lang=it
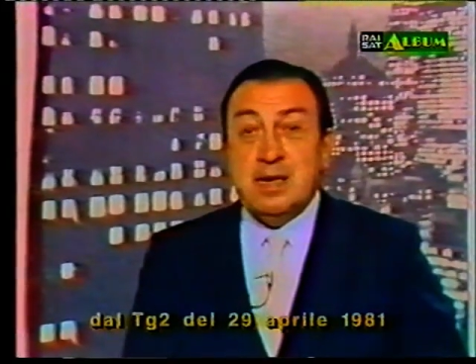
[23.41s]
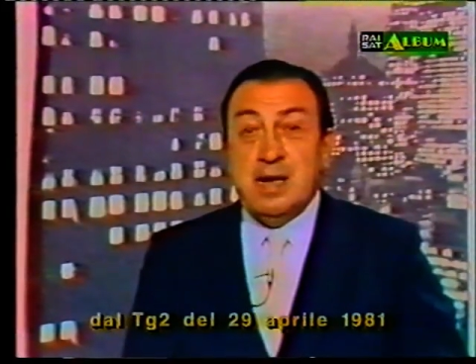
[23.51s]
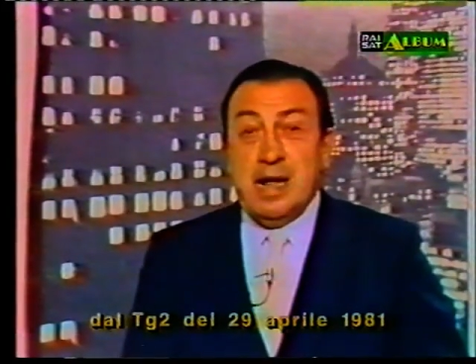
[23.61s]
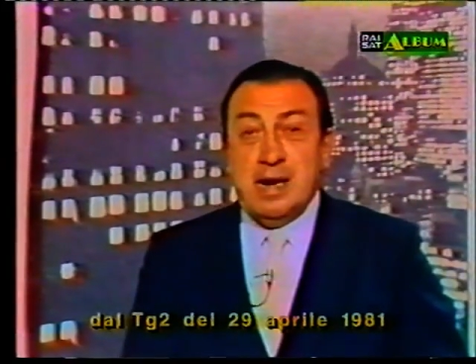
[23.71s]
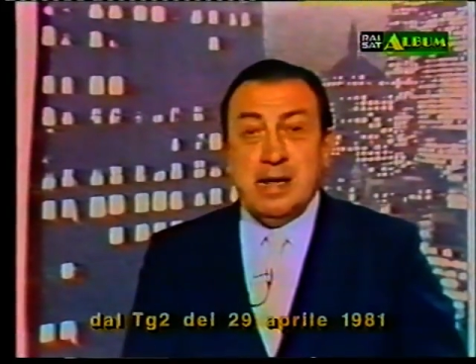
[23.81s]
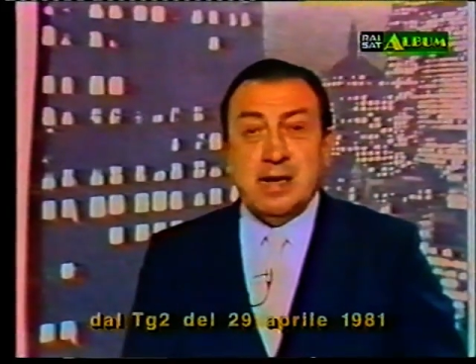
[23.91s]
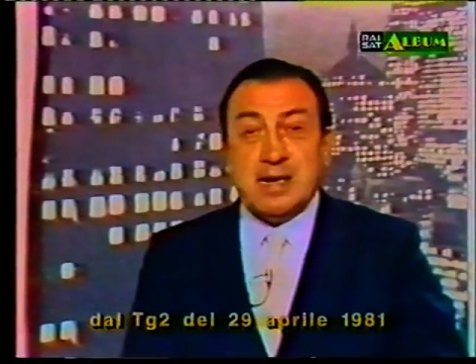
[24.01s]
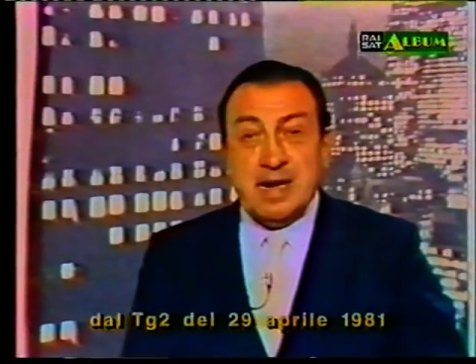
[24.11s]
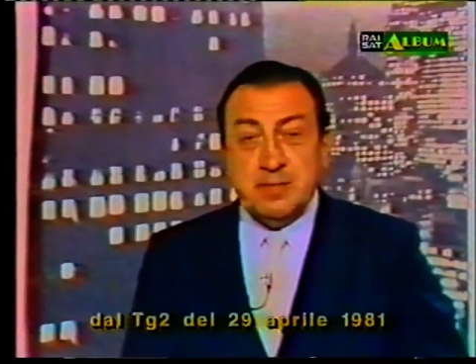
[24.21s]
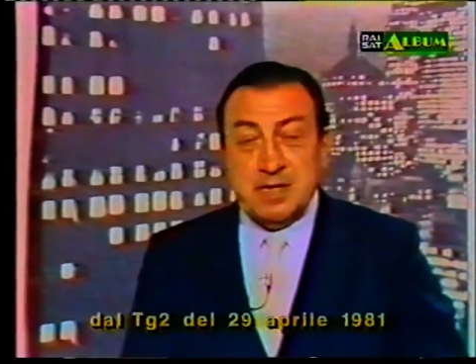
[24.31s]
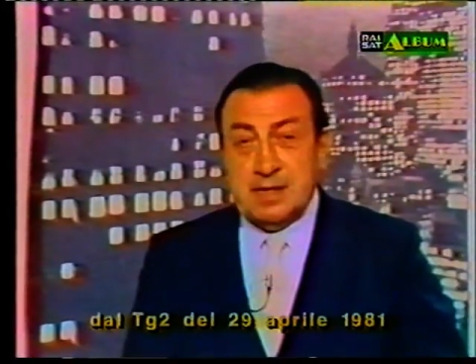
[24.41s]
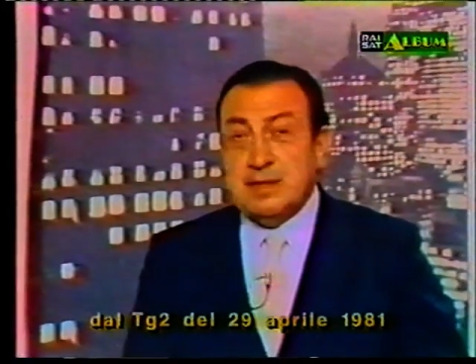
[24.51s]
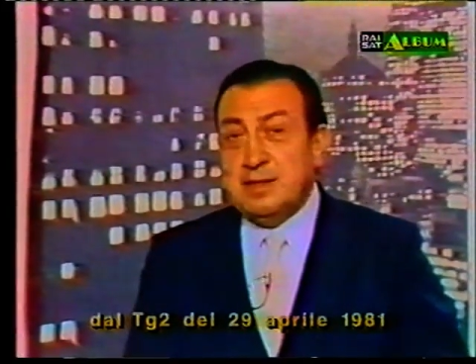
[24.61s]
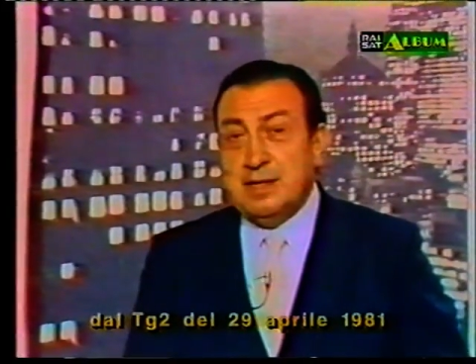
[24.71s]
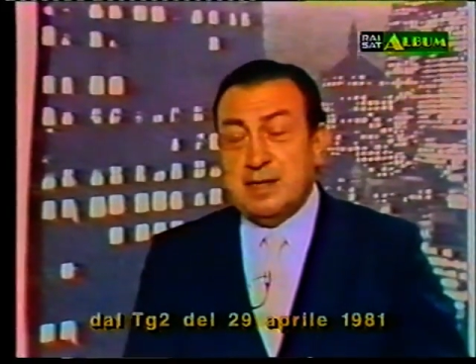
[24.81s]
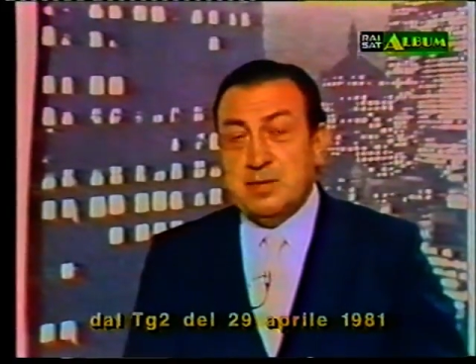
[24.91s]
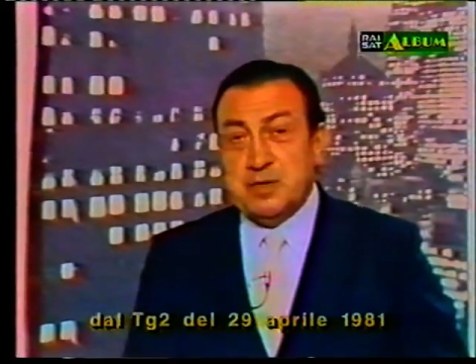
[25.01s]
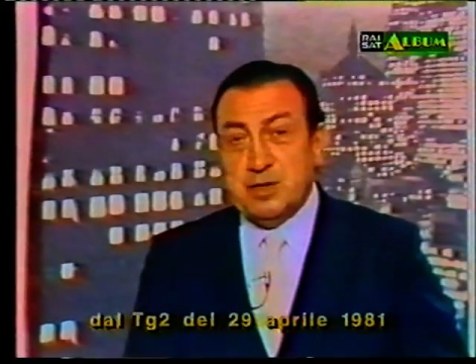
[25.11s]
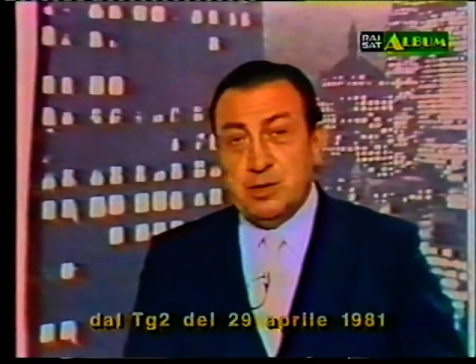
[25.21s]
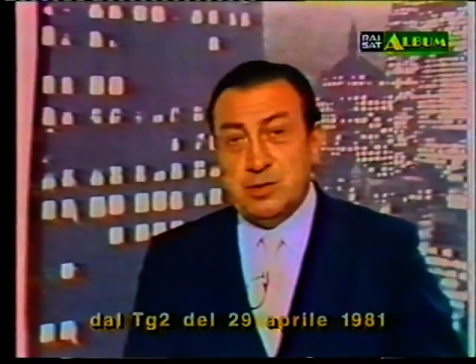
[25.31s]
alla Camera del
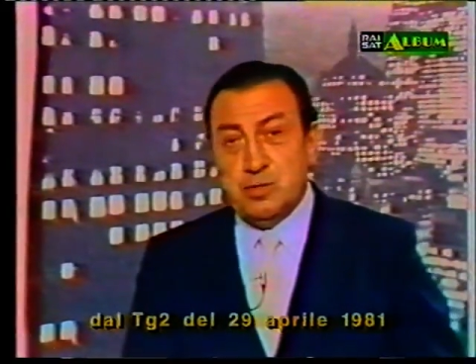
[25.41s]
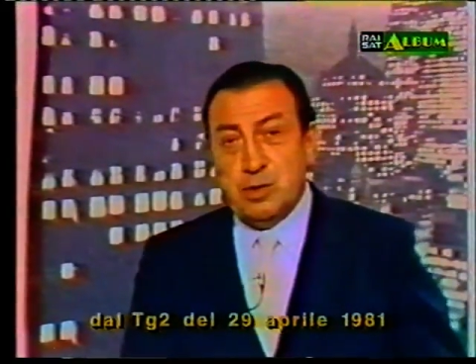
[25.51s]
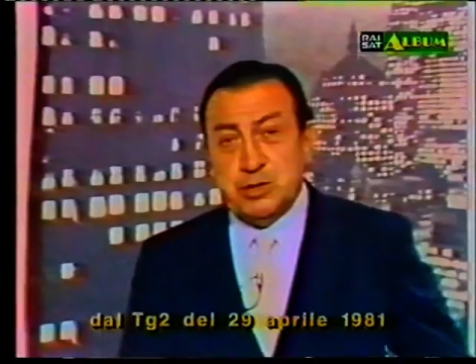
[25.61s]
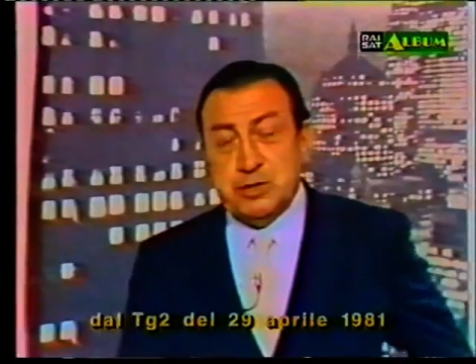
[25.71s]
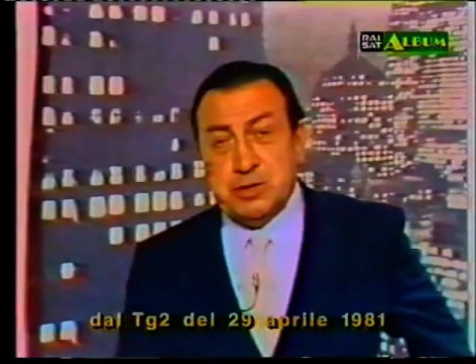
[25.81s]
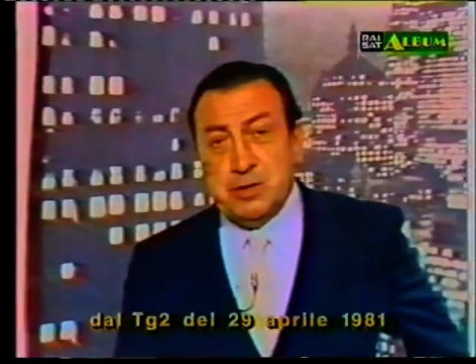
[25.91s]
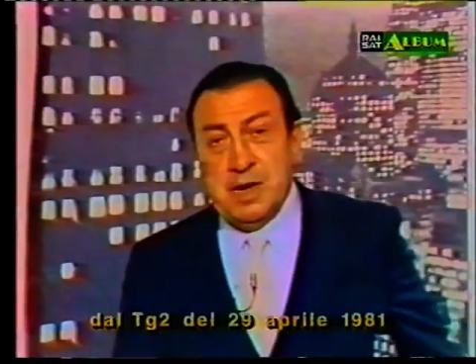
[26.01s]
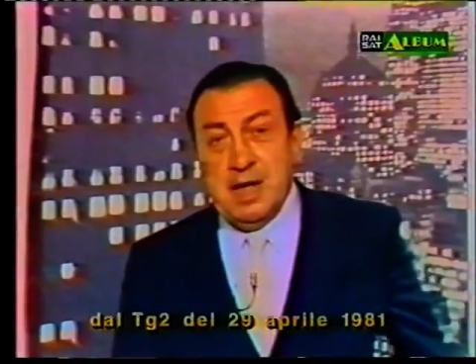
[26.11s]
Campidoglio di Washington,